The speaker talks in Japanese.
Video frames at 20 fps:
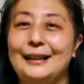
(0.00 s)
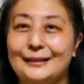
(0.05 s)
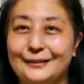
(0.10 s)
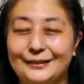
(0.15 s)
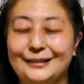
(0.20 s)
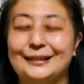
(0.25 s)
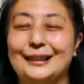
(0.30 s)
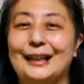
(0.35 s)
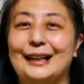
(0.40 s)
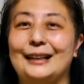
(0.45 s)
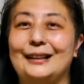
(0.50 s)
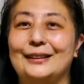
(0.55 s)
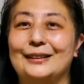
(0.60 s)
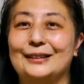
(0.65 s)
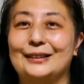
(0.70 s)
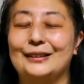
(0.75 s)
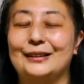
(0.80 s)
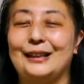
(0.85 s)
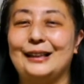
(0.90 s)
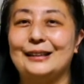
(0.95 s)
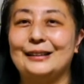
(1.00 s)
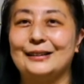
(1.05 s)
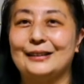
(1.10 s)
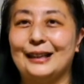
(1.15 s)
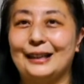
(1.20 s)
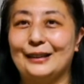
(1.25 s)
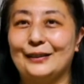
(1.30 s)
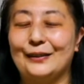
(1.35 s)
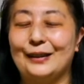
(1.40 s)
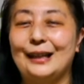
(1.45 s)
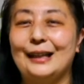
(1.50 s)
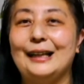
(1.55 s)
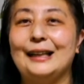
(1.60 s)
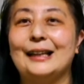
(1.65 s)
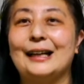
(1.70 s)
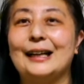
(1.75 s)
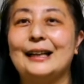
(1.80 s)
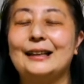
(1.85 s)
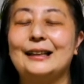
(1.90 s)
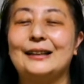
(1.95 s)
うん、あのその演奏会に来られ
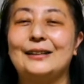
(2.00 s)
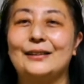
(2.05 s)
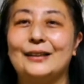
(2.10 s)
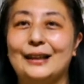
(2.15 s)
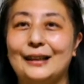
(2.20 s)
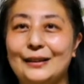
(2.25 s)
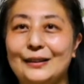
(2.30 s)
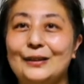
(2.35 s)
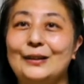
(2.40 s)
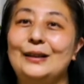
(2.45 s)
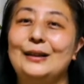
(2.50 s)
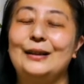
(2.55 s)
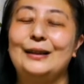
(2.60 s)
た方とかの